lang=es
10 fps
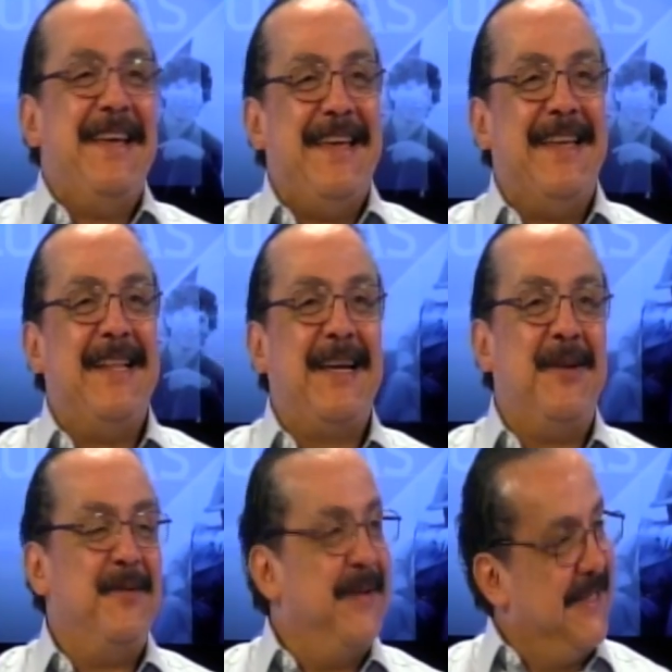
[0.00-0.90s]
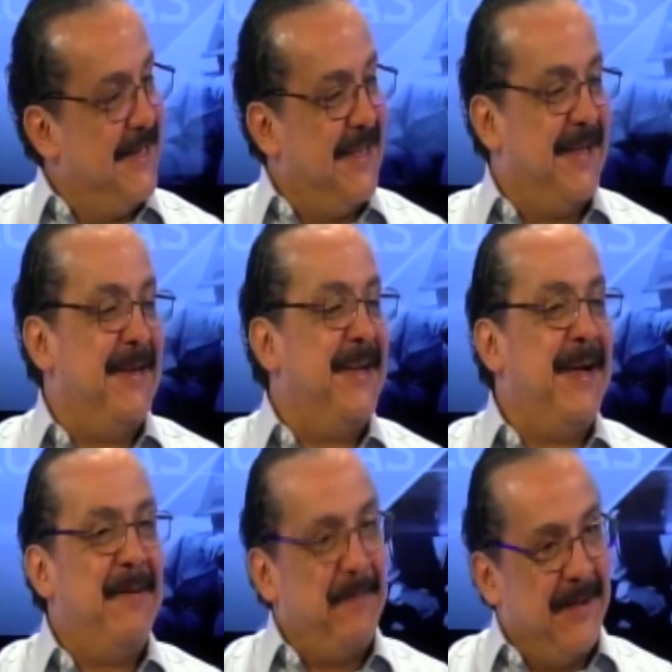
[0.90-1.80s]
Y es la que nos mantiene
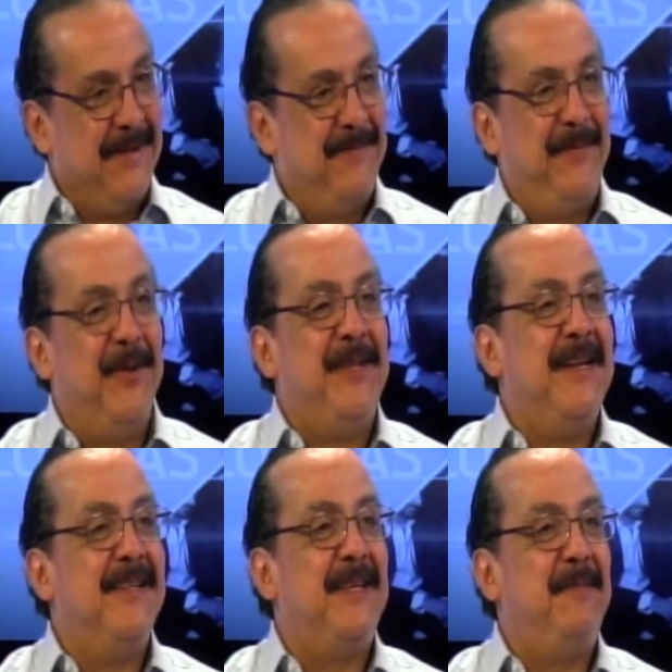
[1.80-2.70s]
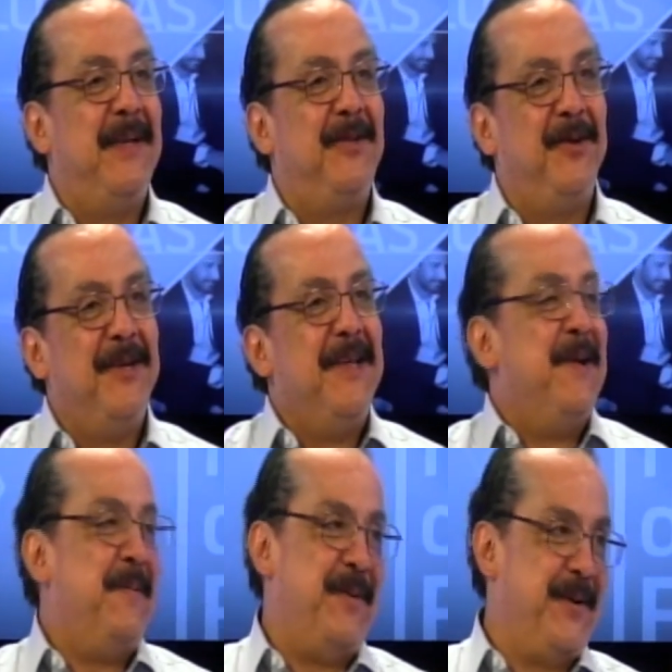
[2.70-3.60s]
a, flote en ese aspecto,
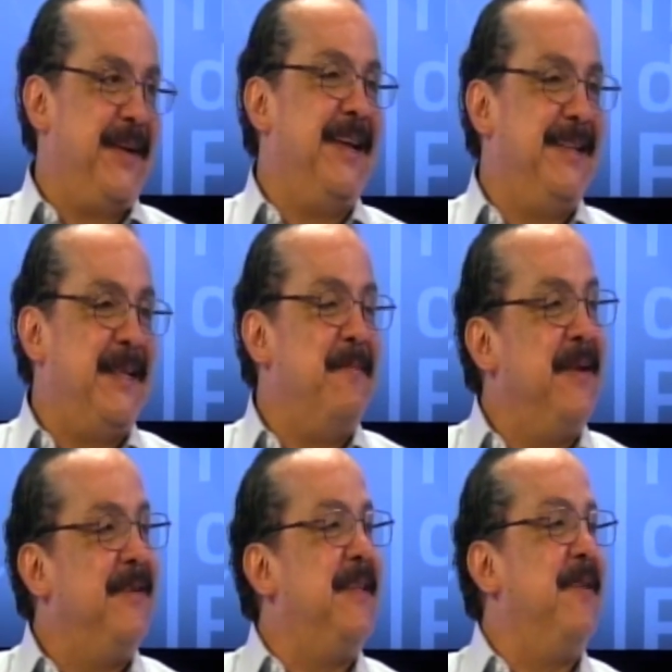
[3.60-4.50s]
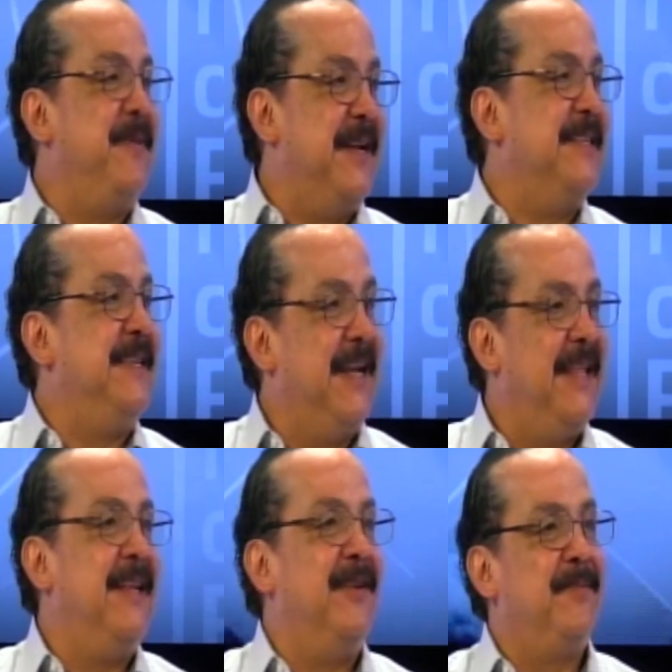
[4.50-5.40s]
porque también es la financiera
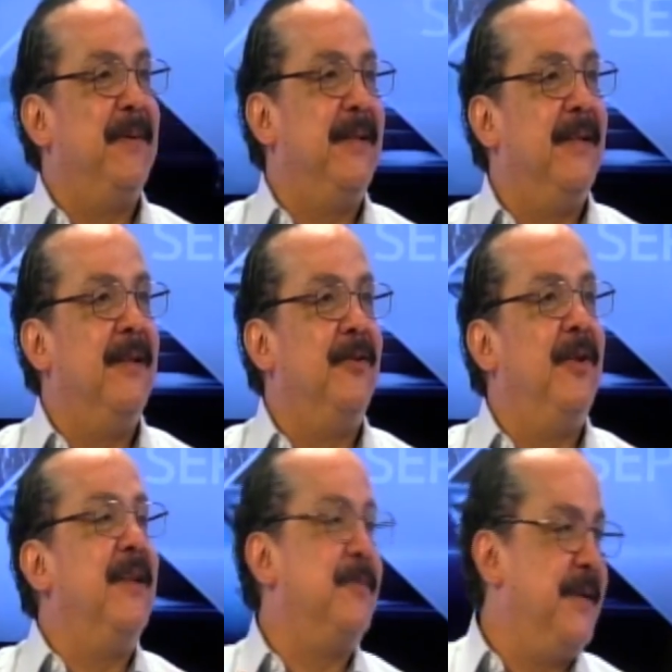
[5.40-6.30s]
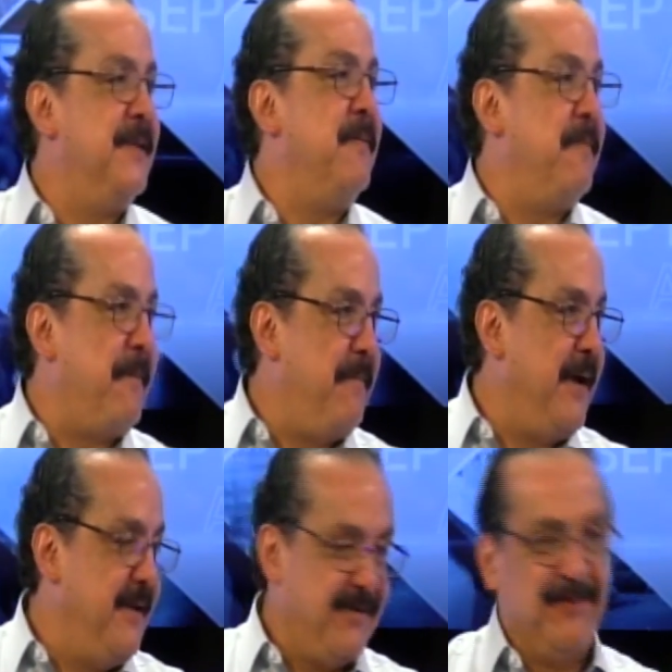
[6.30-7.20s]
de, de todas las obras de mi papá y eso.